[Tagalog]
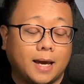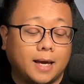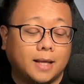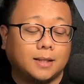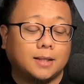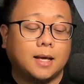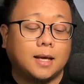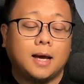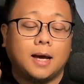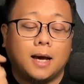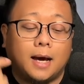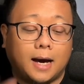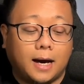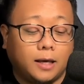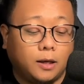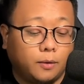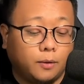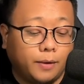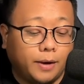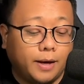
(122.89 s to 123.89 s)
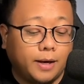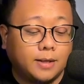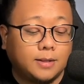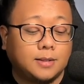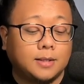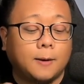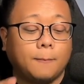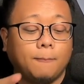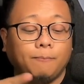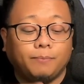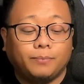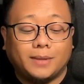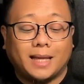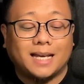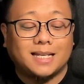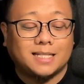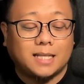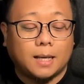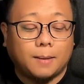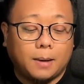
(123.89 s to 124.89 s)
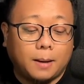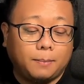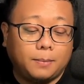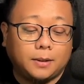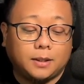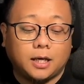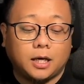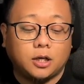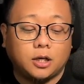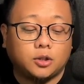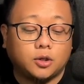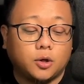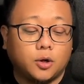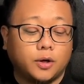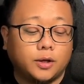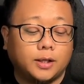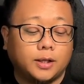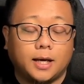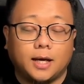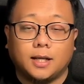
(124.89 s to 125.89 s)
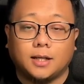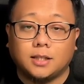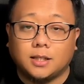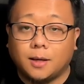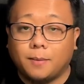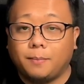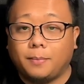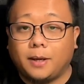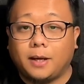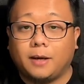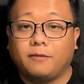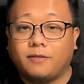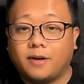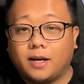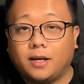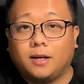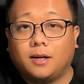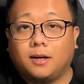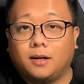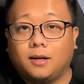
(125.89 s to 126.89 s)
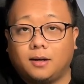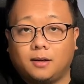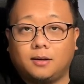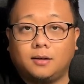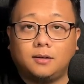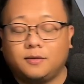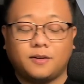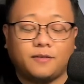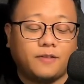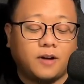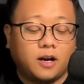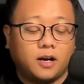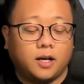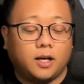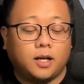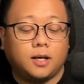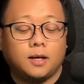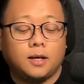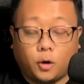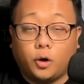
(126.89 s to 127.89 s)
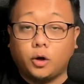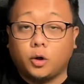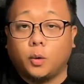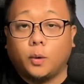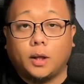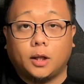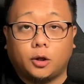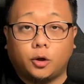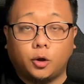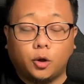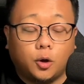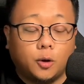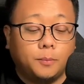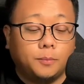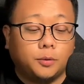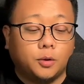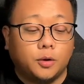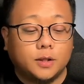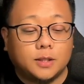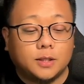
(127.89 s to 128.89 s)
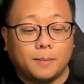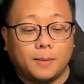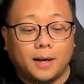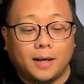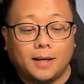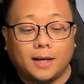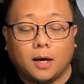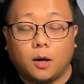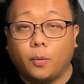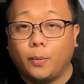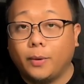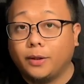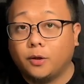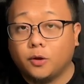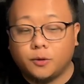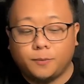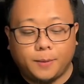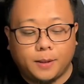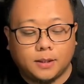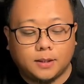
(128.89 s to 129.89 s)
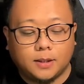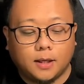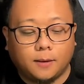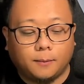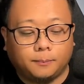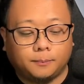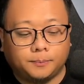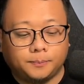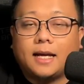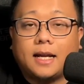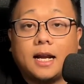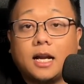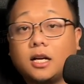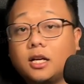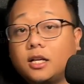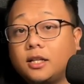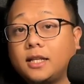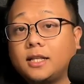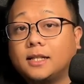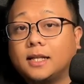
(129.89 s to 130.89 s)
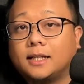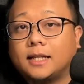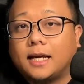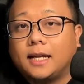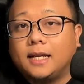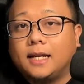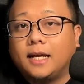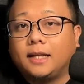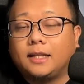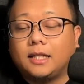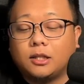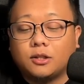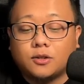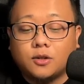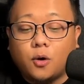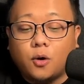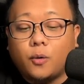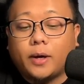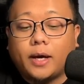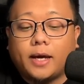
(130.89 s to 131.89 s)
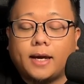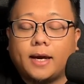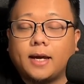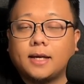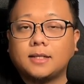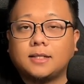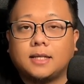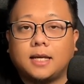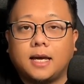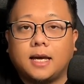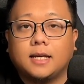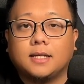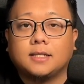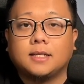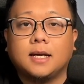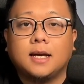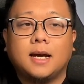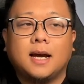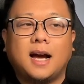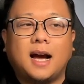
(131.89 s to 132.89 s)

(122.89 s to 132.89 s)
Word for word: and iOS desktop application, and syempre via Safari or Google Chrome doon sa mga naka-Windows PC. Another thing that I like dito sa OKX is